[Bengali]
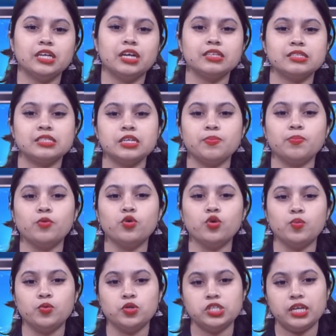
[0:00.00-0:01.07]
জেলার শ্রীপুর
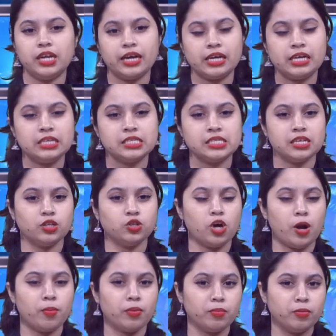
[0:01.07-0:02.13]
উপজেলা খ্রিস্টান
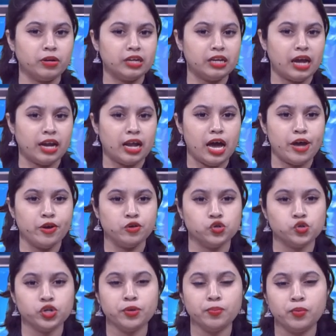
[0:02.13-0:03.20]
ধর্মাবলী নানা
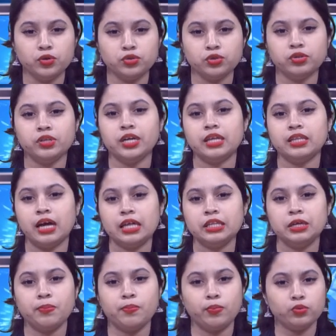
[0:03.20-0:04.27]
আয়োজনে মধ্য দিয়ে
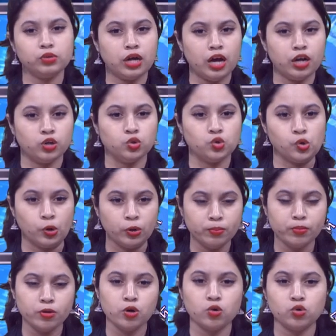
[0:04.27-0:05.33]
তাদের প্রধান
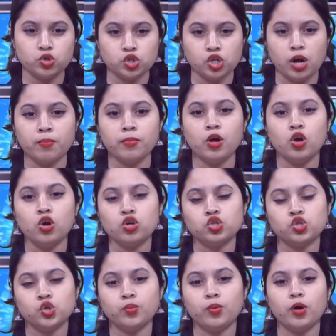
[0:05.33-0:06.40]
ধর্মীয় উৎসব
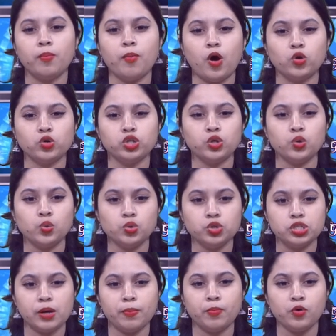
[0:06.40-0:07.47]
শুভ বড়দিন
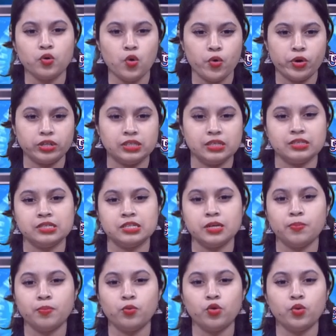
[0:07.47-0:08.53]
উদযাপন করেছে
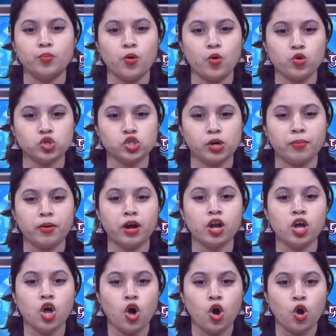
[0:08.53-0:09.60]
শ্রীপুর পৌরসভার
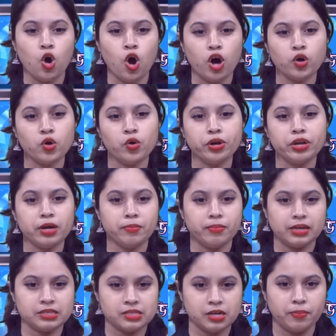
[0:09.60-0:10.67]
গড়গড়িয়া
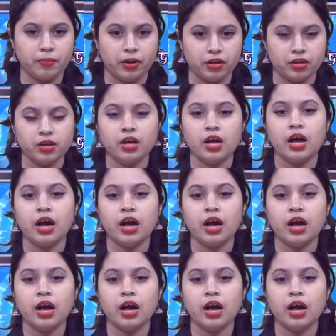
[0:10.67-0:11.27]
মাস্টারবাড়ি